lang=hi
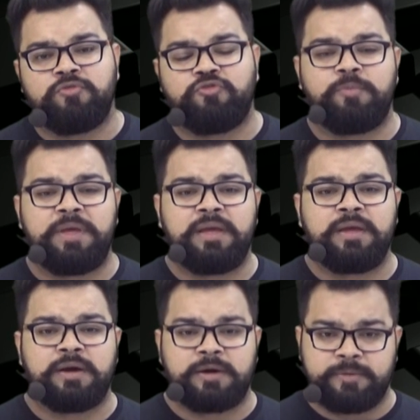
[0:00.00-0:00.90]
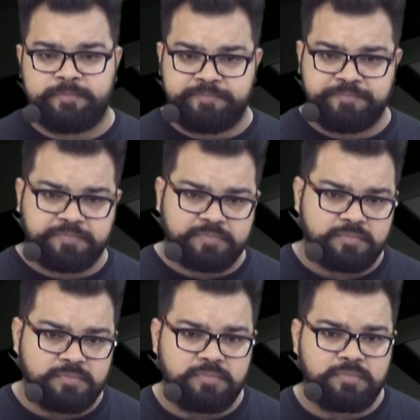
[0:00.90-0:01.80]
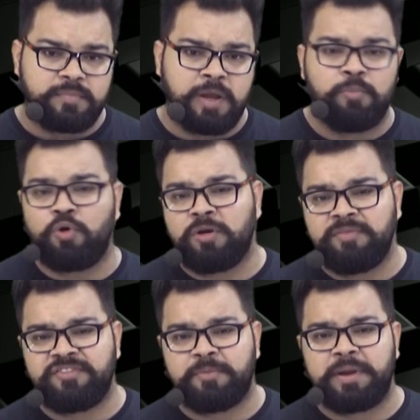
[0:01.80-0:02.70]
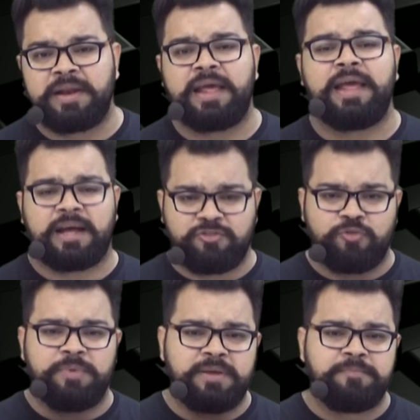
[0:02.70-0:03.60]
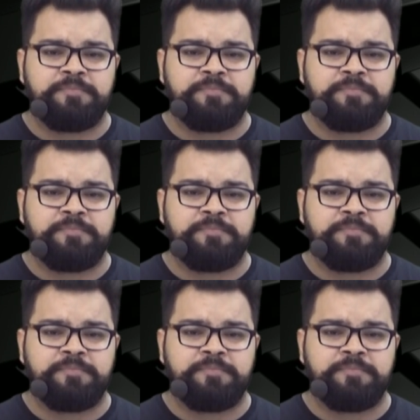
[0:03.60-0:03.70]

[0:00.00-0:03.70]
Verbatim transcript: जो भी बोर्ड ऑफ डिसिप्लिन है या जो भी